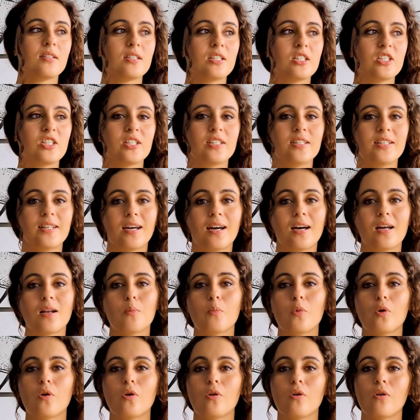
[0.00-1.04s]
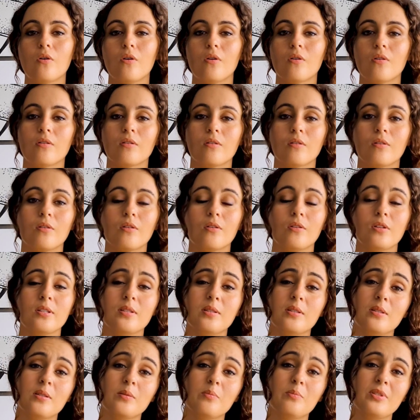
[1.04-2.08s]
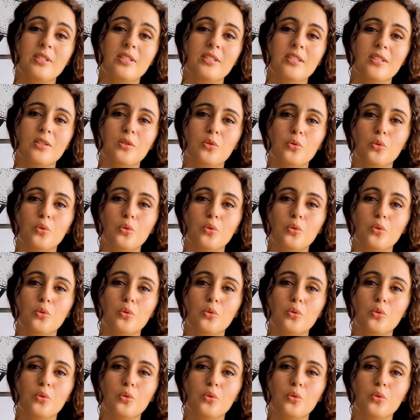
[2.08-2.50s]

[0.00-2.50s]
Généralement, euh, les billets